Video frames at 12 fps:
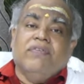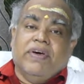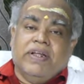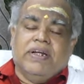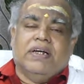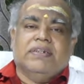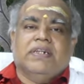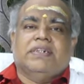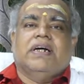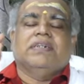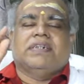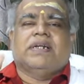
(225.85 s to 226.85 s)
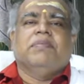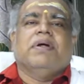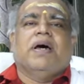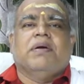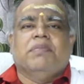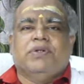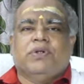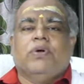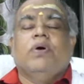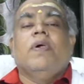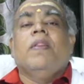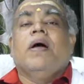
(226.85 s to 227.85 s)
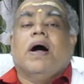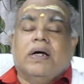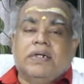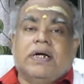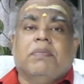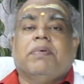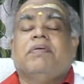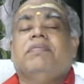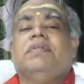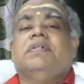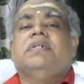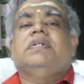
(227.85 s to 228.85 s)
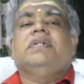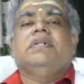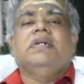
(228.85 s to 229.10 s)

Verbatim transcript: வேதாந்த சாஸ்திரம்னு ஆரம்பித்தோம் அதுக்கப்புறம் வந்து